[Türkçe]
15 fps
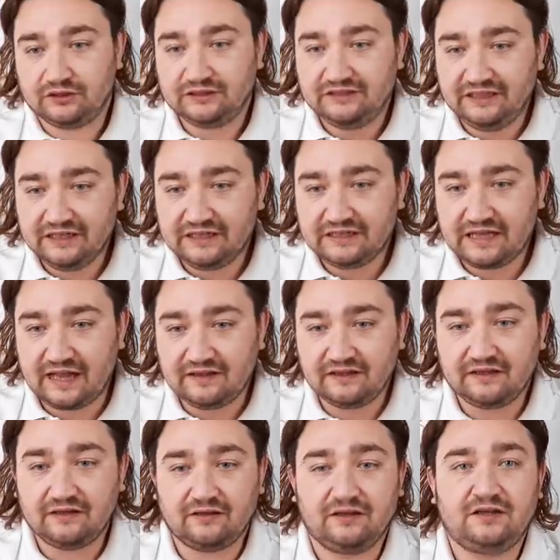Geriden
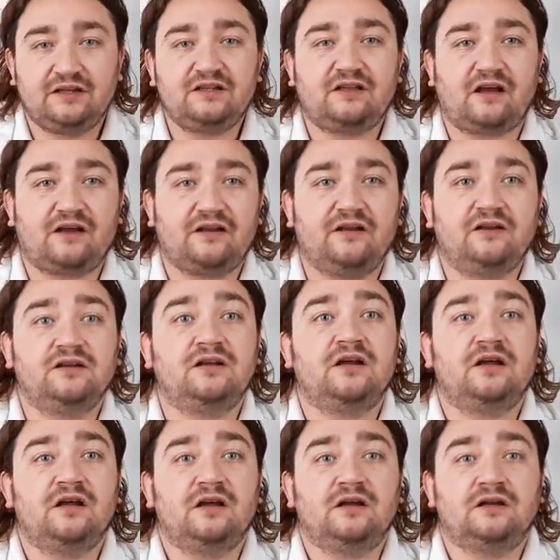iki tane
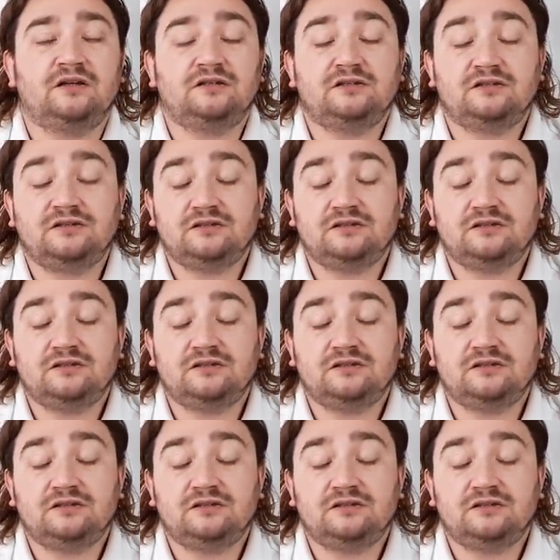e,